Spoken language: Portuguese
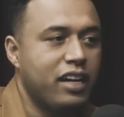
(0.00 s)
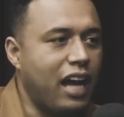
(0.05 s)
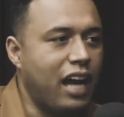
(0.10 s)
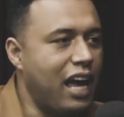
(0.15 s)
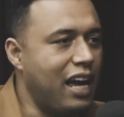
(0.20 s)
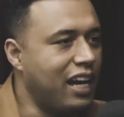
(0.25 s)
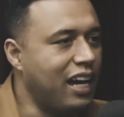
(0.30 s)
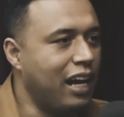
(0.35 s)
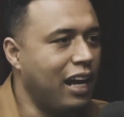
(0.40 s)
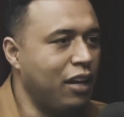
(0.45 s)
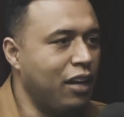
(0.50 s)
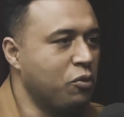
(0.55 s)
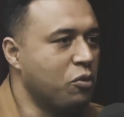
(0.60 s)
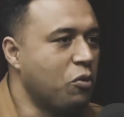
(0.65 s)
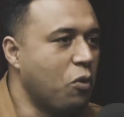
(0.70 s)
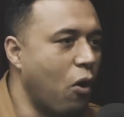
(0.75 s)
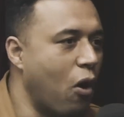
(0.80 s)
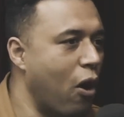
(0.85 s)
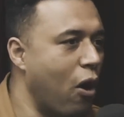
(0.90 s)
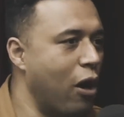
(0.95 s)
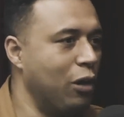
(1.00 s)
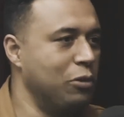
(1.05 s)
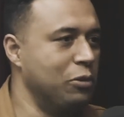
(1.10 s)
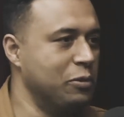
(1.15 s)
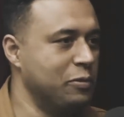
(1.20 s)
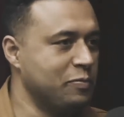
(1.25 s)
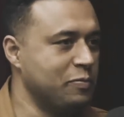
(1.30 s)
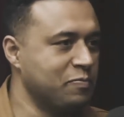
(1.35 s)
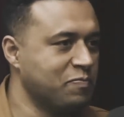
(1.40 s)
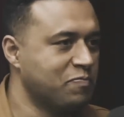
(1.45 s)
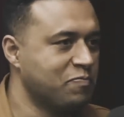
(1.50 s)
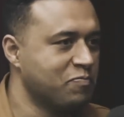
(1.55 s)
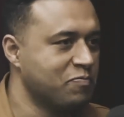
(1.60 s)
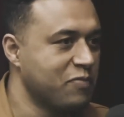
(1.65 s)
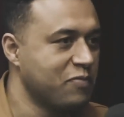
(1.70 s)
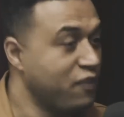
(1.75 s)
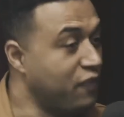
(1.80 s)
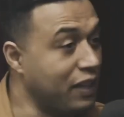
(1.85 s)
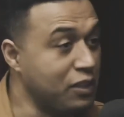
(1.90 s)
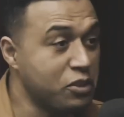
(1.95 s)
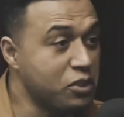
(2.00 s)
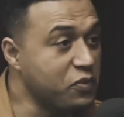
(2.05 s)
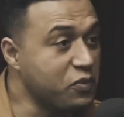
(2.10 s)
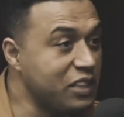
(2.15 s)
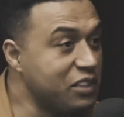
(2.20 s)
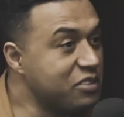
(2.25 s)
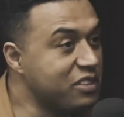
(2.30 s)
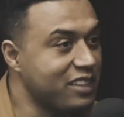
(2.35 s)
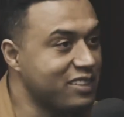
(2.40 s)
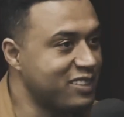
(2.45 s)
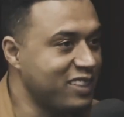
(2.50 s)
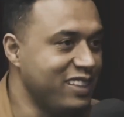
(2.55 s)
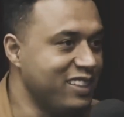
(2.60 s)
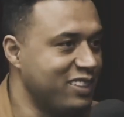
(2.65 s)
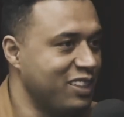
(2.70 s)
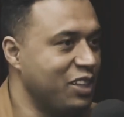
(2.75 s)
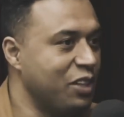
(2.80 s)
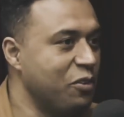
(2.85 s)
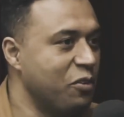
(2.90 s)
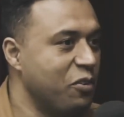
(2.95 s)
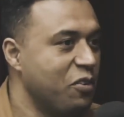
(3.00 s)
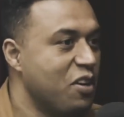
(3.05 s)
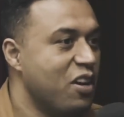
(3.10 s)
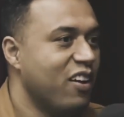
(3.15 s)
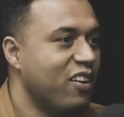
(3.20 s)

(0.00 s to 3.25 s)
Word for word: carrega ela no colo, faz os vídeos assim, entendeu?